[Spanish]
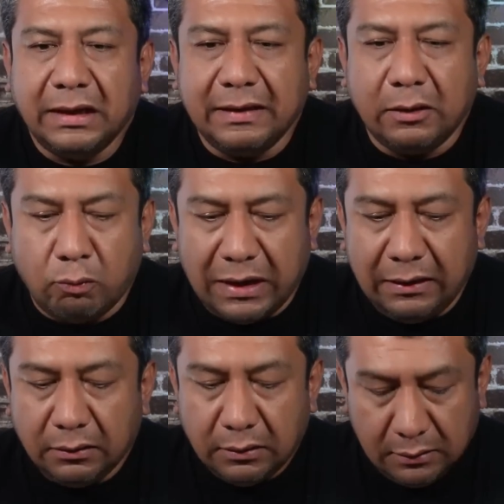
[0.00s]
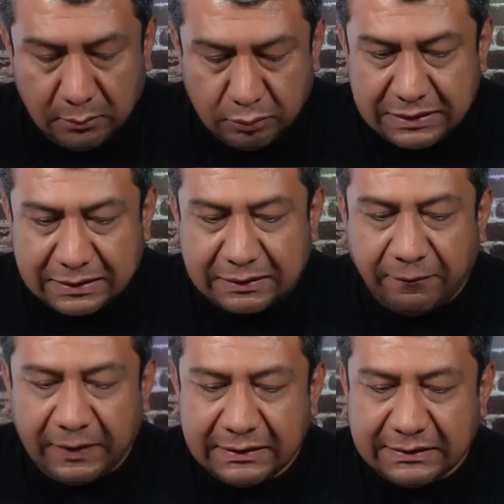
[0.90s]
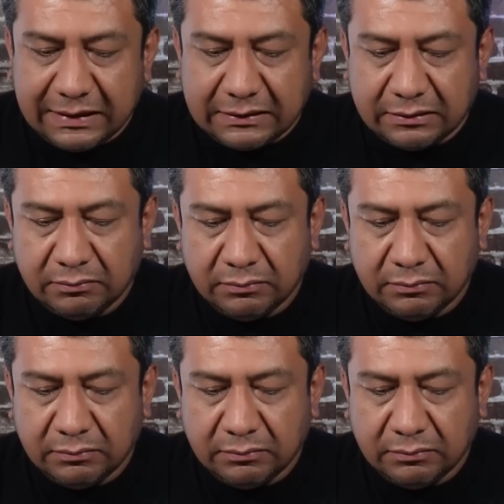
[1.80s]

y del cual, pues las referencias,